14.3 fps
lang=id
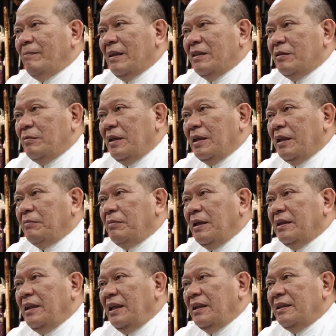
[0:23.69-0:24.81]
sebagai
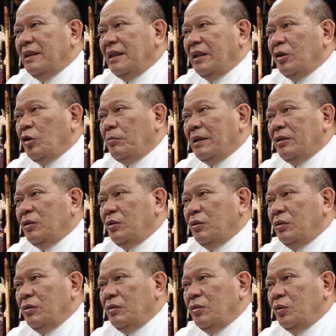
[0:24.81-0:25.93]
bagian dari
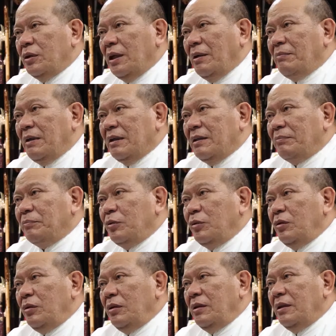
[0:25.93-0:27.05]
Komando Utama
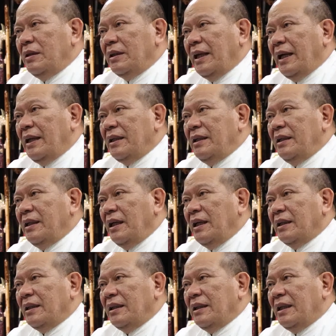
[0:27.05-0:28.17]
Tempur TNI
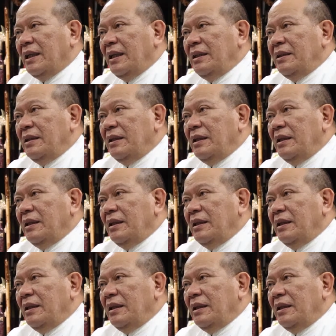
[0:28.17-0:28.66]
Angkatan Darat –